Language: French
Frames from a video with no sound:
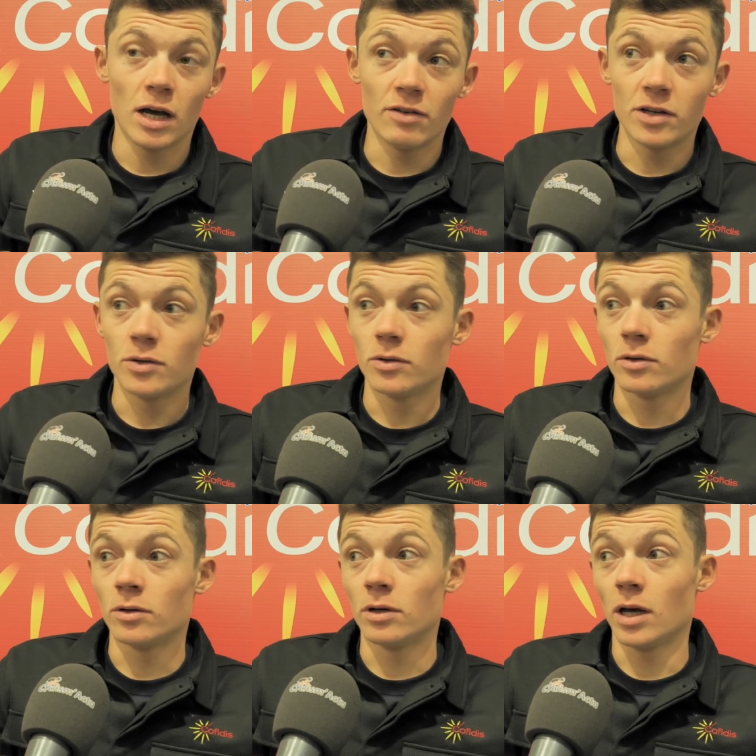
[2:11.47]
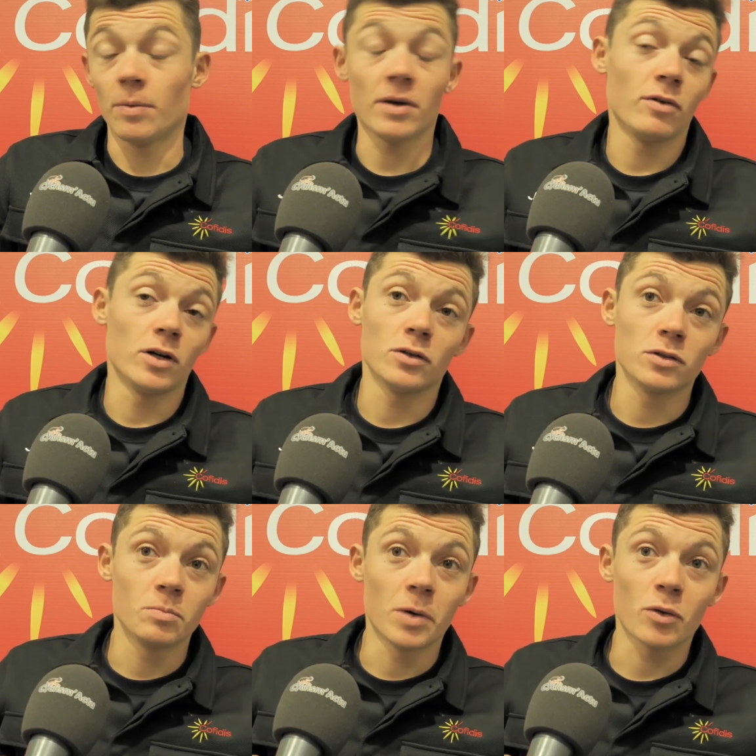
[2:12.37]
avec, euh, et après, voilà, j'en
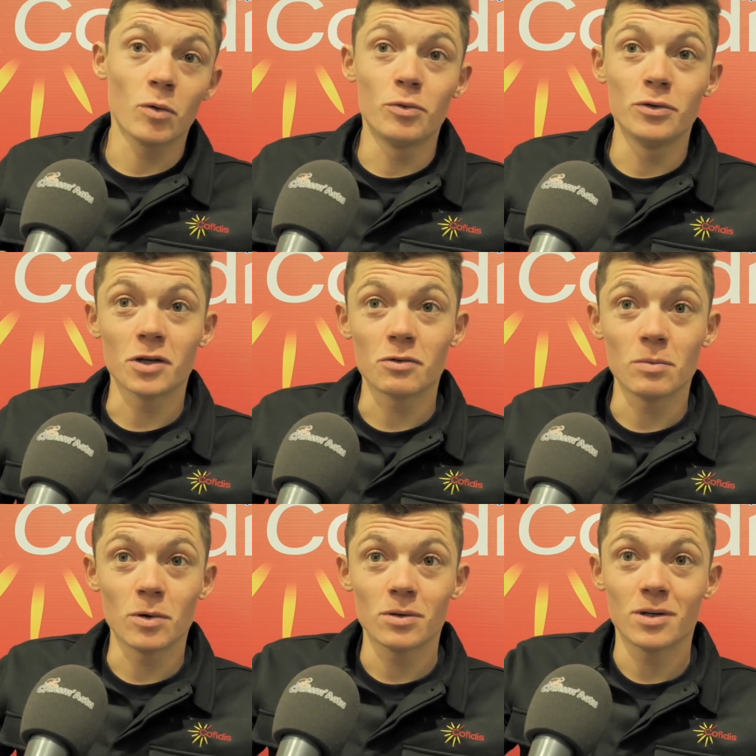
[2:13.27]
sais pas trop plus actuellement.